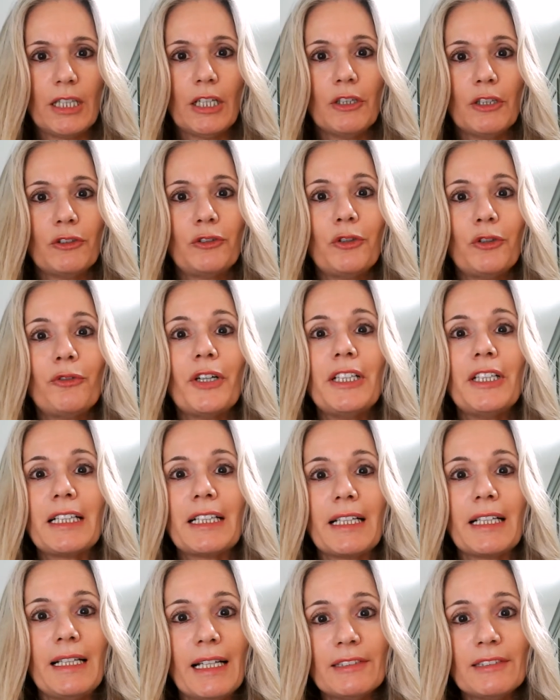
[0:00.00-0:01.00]
zu wenig
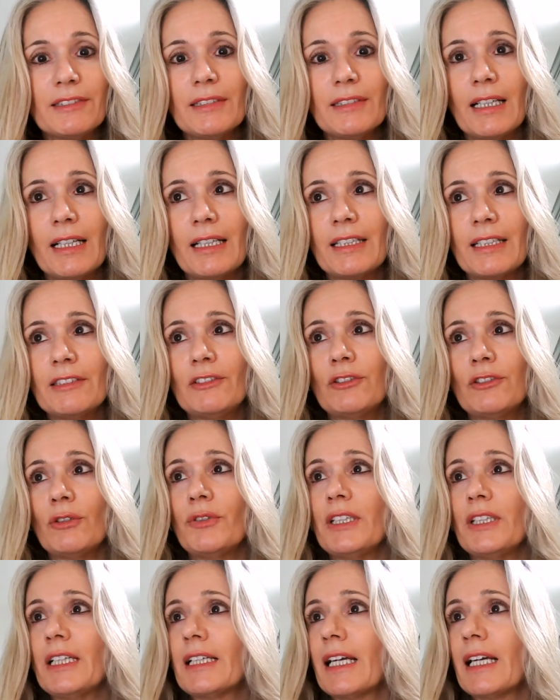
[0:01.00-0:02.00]
Gelassenheit, zu
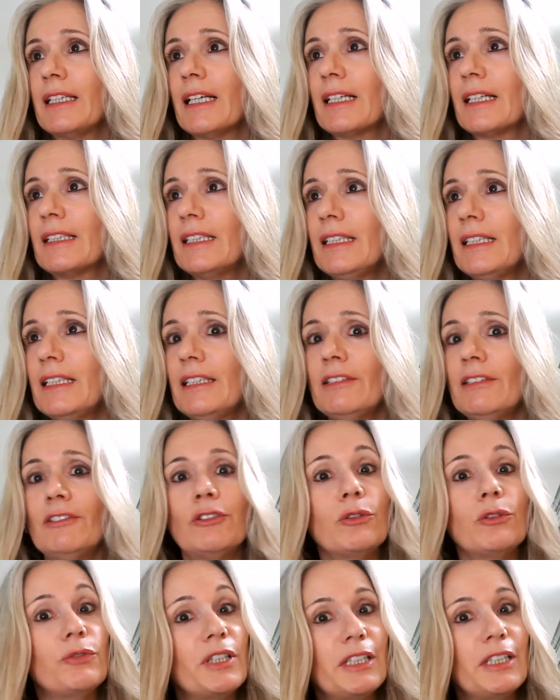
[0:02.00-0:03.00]
wenig Energie,
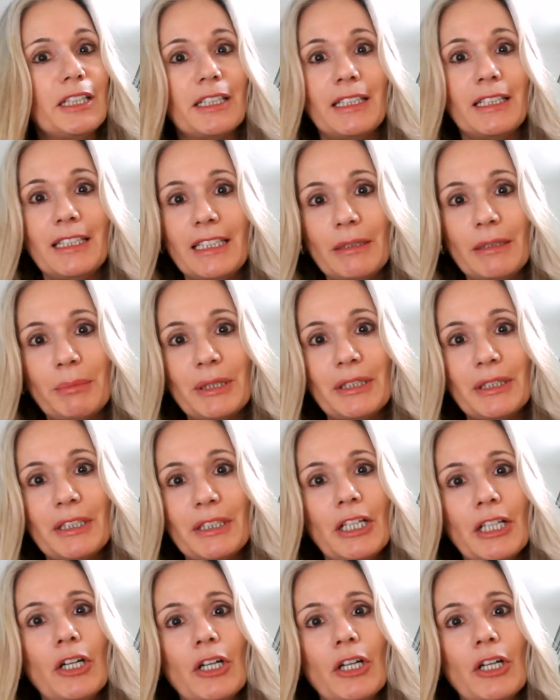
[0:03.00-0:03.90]
zu wenig Liebe.